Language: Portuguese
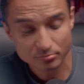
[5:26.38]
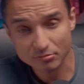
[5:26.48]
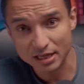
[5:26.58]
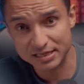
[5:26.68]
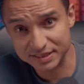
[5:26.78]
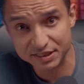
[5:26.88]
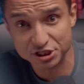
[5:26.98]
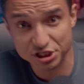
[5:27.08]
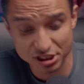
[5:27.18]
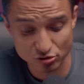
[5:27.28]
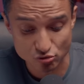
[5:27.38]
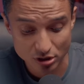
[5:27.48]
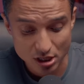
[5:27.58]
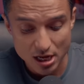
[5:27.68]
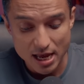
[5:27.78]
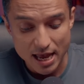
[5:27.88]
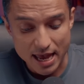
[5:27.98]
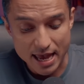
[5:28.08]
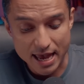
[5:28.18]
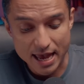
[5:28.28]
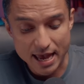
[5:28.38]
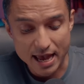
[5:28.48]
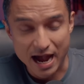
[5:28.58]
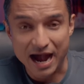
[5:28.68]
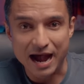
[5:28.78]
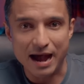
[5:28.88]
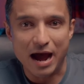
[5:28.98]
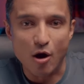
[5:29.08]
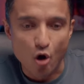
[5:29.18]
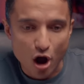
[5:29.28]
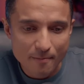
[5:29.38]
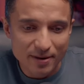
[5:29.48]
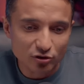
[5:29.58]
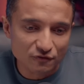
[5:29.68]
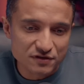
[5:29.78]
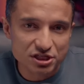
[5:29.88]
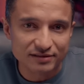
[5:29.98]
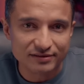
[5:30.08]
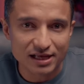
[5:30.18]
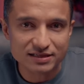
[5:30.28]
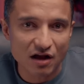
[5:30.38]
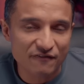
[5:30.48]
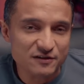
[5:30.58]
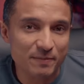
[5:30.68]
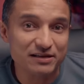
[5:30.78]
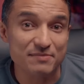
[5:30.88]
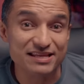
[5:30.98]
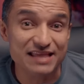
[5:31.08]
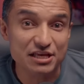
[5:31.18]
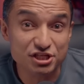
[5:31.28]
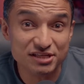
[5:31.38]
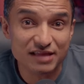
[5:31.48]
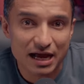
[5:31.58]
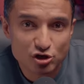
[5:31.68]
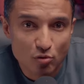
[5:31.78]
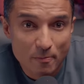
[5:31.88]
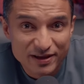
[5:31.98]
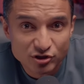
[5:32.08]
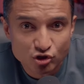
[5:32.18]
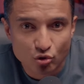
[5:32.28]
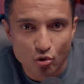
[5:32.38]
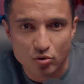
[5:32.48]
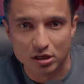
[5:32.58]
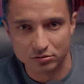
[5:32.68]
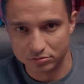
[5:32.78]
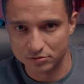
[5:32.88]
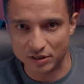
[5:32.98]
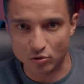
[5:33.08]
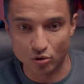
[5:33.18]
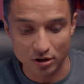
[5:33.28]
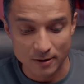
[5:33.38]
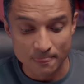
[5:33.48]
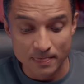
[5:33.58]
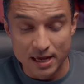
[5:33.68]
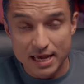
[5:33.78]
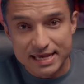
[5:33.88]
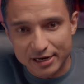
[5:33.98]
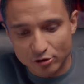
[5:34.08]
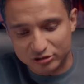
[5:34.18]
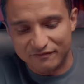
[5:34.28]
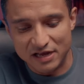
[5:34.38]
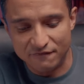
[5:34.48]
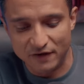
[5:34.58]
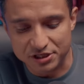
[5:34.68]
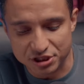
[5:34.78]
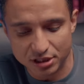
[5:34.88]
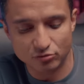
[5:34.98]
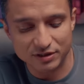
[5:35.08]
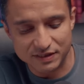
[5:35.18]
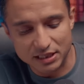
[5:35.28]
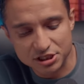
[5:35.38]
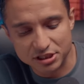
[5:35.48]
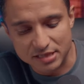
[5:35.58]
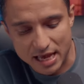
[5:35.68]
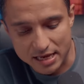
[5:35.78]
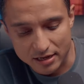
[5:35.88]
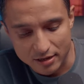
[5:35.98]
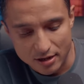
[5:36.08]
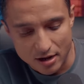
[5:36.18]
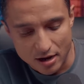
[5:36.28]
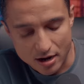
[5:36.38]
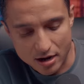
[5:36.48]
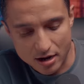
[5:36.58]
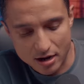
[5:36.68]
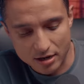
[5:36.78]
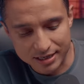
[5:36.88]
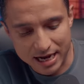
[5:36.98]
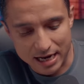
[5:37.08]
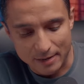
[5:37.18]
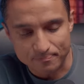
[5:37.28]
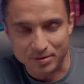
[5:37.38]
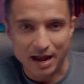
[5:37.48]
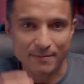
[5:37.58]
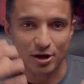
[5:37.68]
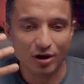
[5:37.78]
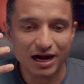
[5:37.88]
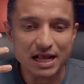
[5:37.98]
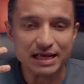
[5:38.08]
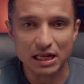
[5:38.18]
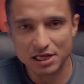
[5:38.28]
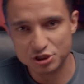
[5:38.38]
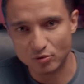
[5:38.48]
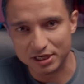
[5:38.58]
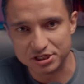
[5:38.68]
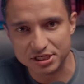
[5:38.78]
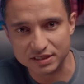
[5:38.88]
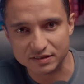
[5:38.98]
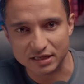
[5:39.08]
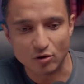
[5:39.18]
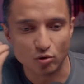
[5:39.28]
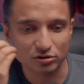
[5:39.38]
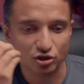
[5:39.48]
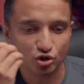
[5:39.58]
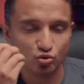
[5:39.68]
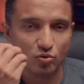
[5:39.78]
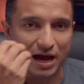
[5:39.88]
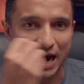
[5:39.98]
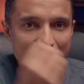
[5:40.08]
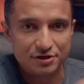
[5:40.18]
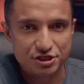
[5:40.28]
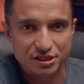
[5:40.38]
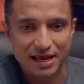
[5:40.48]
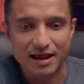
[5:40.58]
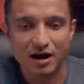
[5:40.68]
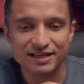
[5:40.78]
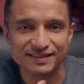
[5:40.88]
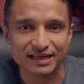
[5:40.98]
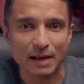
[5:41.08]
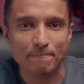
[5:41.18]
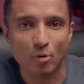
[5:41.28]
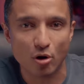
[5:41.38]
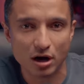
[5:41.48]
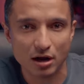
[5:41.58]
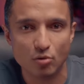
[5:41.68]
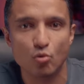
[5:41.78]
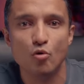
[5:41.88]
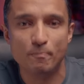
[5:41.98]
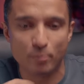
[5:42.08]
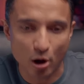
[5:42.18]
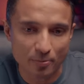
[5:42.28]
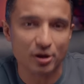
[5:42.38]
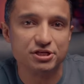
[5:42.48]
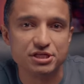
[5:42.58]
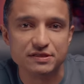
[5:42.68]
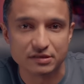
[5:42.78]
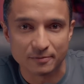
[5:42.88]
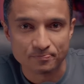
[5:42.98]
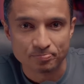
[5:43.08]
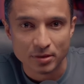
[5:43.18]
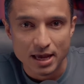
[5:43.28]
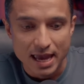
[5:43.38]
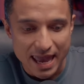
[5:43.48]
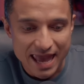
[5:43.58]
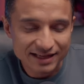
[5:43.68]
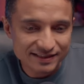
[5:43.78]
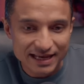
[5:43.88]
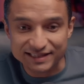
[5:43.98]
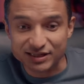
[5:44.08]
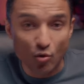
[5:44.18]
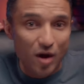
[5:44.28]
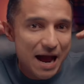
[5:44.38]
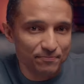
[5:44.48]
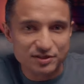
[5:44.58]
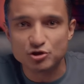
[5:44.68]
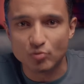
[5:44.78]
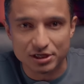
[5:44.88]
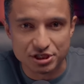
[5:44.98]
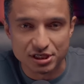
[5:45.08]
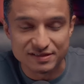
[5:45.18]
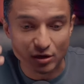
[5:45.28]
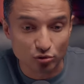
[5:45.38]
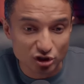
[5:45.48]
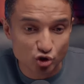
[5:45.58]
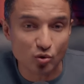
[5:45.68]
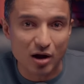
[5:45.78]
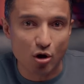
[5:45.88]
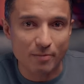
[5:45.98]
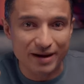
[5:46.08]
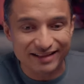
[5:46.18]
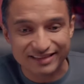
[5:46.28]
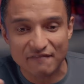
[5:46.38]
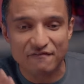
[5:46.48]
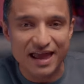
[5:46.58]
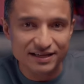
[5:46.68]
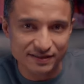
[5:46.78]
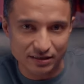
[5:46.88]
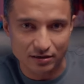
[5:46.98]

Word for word: Nesse sentido, é, a, a obra da oficina G3 ela faz parte da minha identidade como pessoa, sacou? E aí eu estava refletindo a seguinte ideia. Uh, cara, a maior alegria de um artista é quando a sua arte ela extrapola o próprio artista. Essa, esse é o ápice de um artista, é quando a sua obra atravessa